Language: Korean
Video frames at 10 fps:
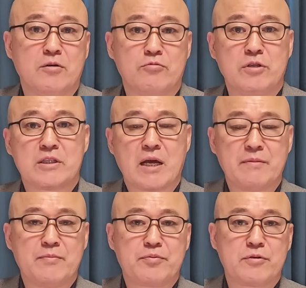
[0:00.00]
우리
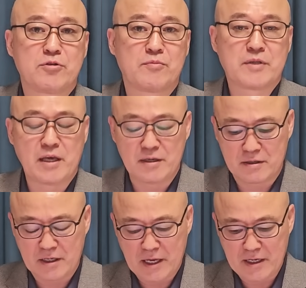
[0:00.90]
사법부를 좀
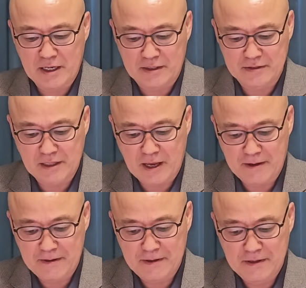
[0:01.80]
개혁을 해야
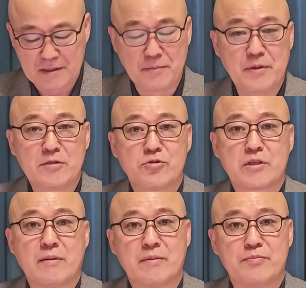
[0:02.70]
하는데 김명수
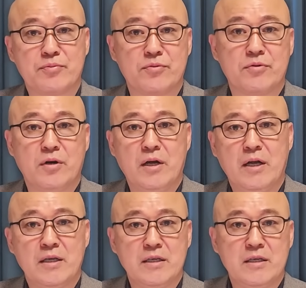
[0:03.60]
사법부
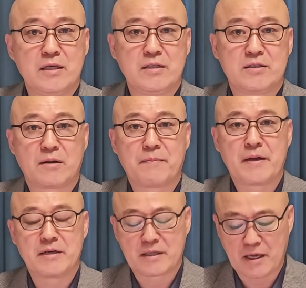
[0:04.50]
이
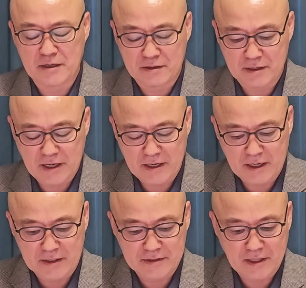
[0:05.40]
적폐를 개혁을 해야
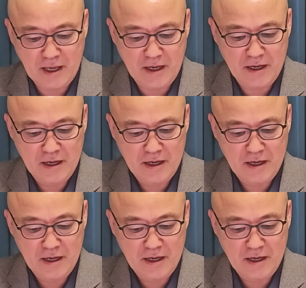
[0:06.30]
하는데